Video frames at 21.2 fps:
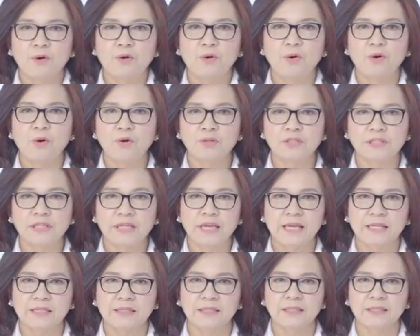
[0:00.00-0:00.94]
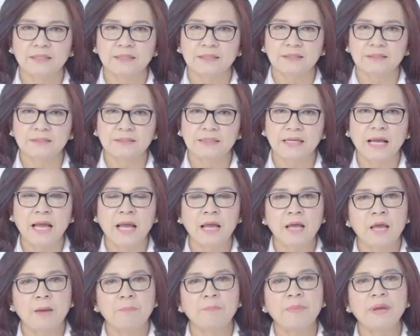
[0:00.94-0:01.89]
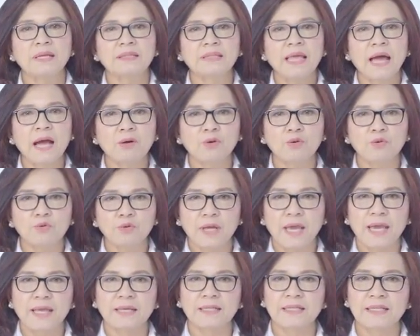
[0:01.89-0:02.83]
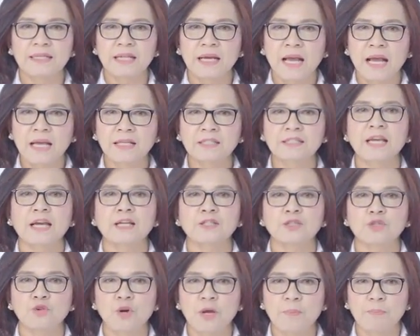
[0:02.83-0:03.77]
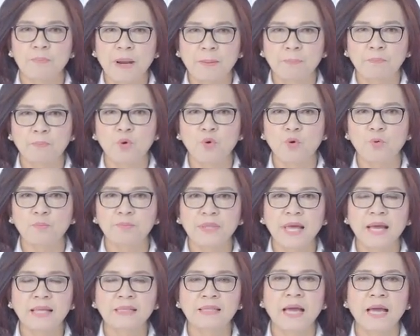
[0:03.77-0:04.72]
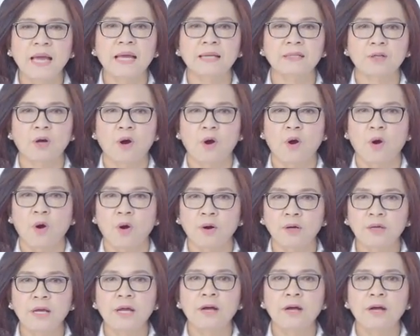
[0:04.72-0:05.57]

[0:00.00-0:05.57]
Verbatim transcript: โรคสะเก็ดเงินนะคะเบต้ากลูแคนนี้นะคะจะช่วยปรับภูมิต้านทานของ